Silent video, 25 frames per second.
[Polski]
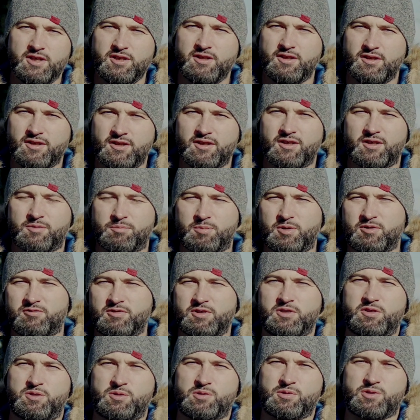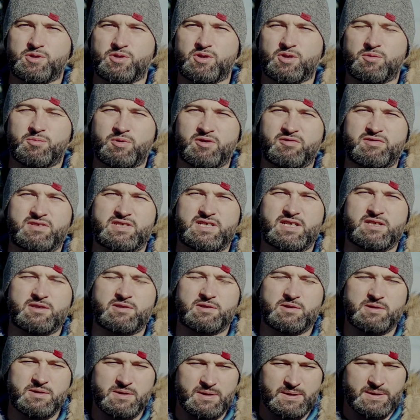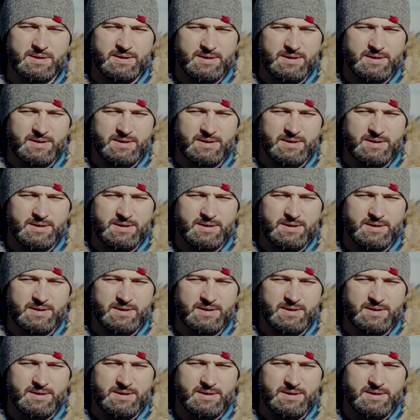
innych po wyjściu z grobowca, to,